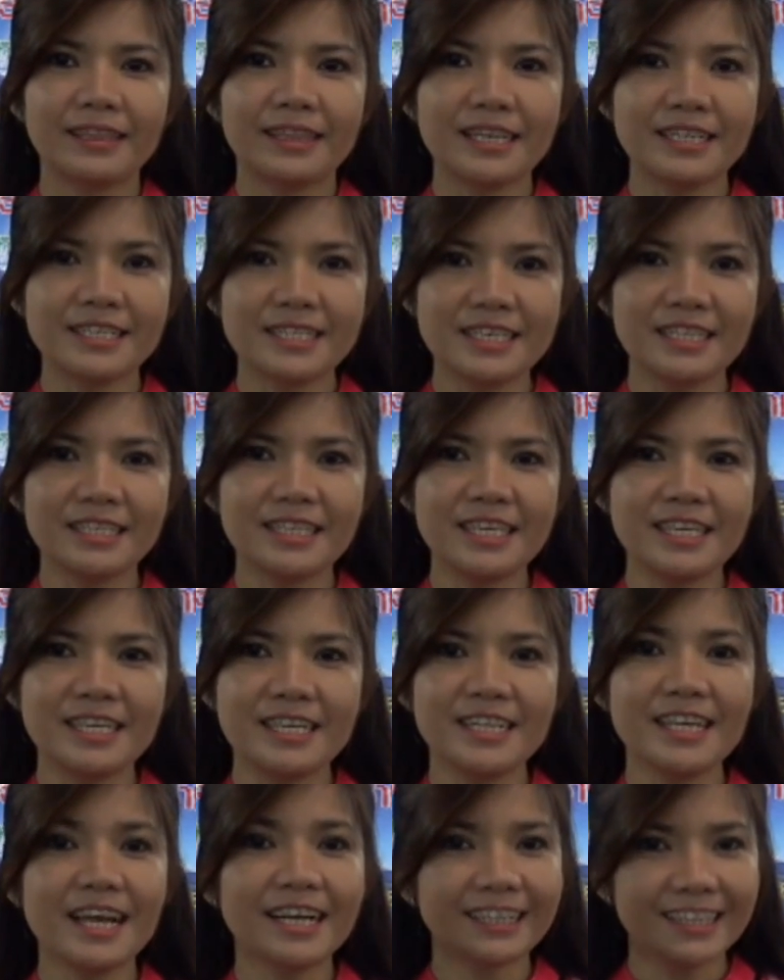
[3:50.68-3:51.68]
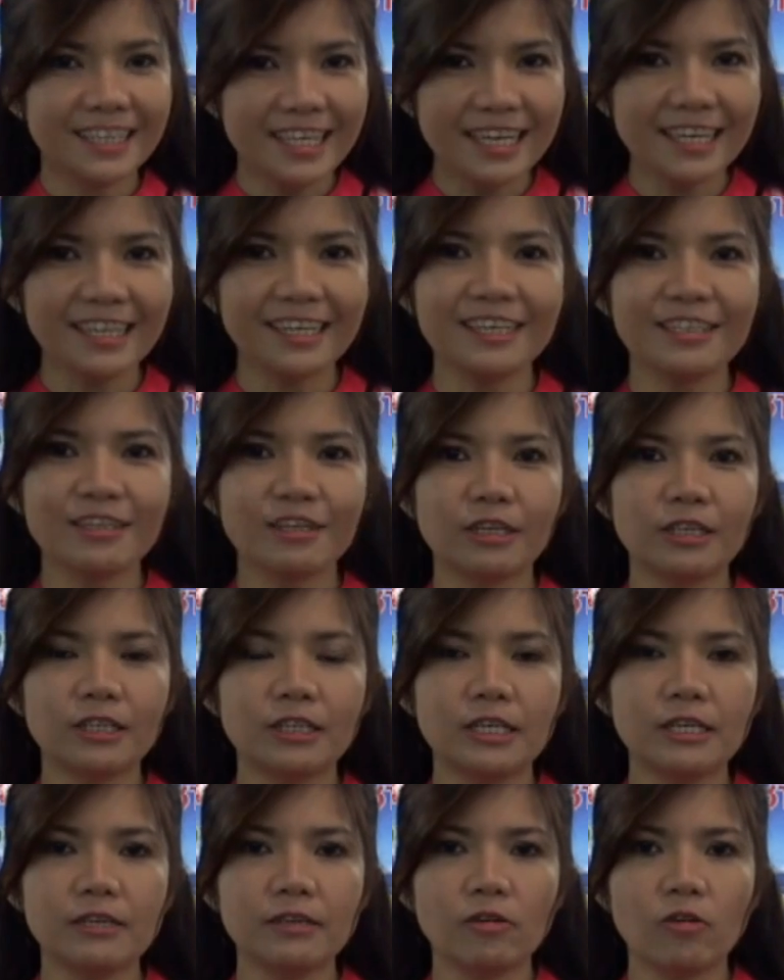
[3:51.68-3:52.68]
แต่สิ่งที่อยากเน้นเลยก็
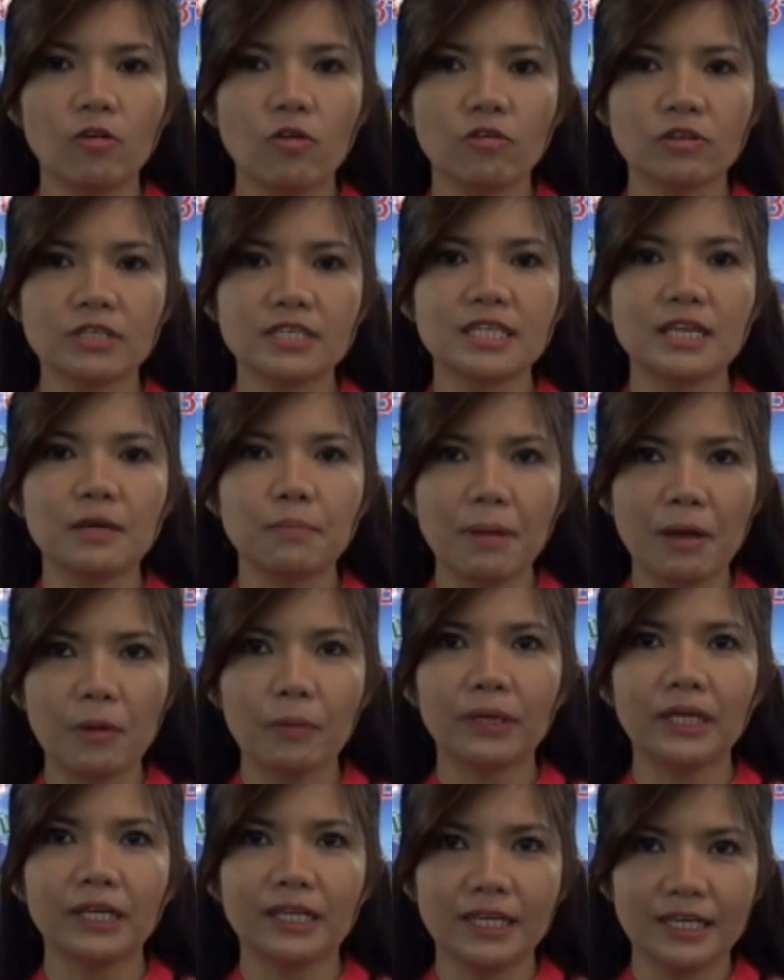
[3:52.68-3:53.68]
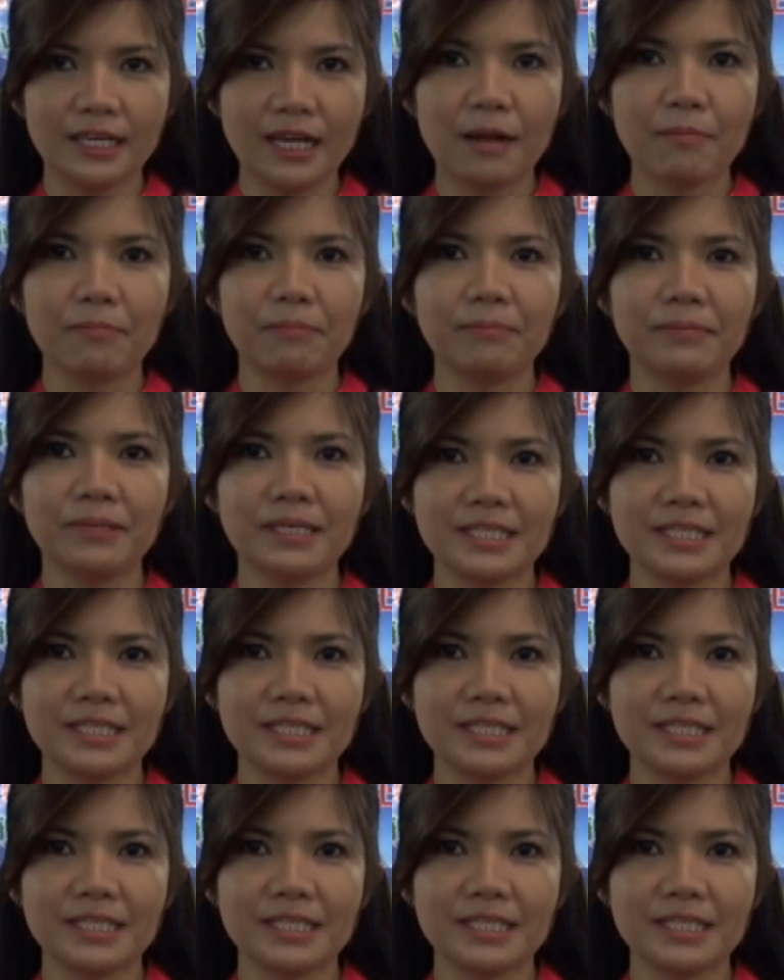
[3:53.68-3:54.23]
คือในเรื่องของศิลปวัฒนธรรม